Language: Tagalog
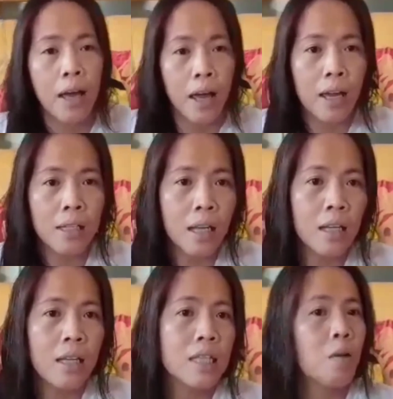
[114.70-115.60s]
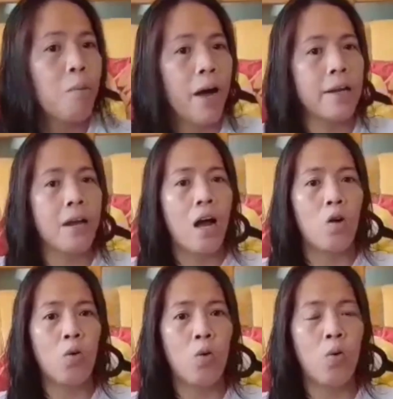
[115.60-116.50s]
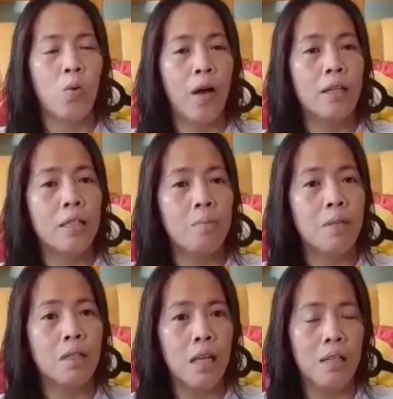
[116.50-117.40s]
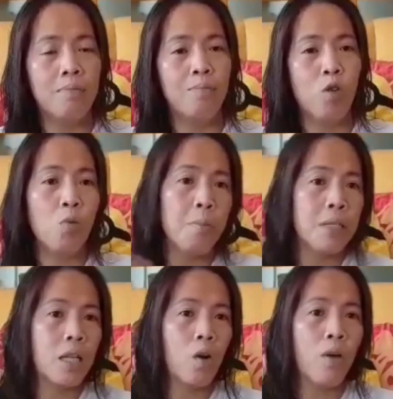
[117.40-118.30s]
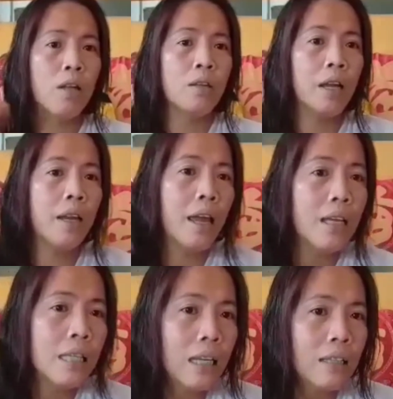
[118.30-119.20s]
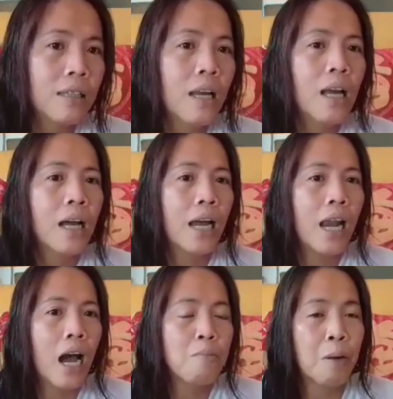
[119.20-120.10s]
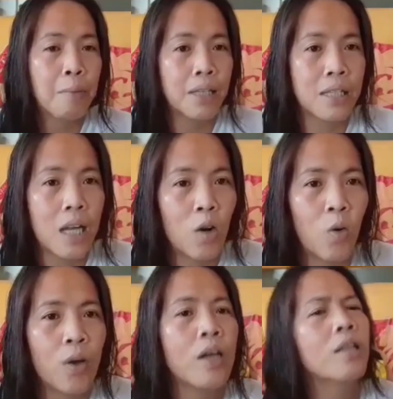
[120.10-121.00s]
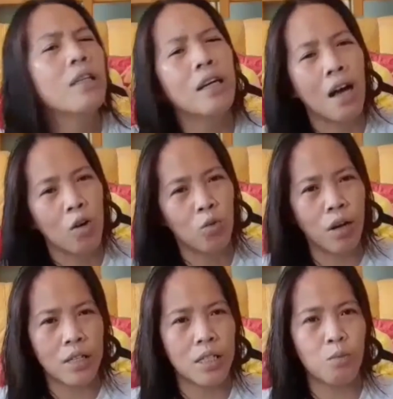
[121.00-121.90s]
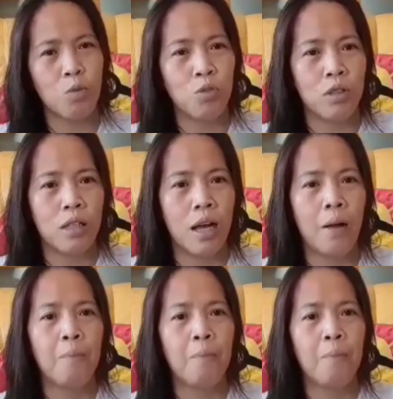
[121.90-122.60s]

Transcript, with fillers: 18, nasa bahay na ako. Ay, 17, lumabas na ako. And then, 18, kailangan magpatis ako. Hindi nga ako, guys, pumunta.